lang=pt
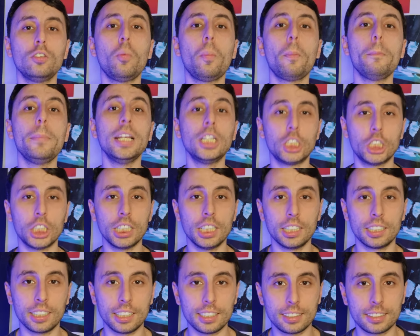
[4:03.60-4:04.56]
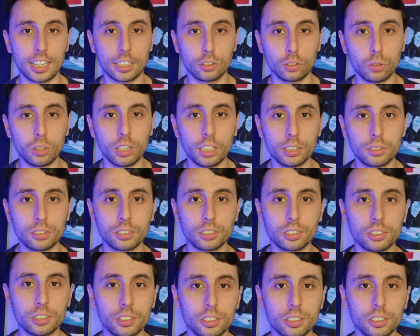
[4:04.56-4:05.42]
no Michigan, Estados Unidos,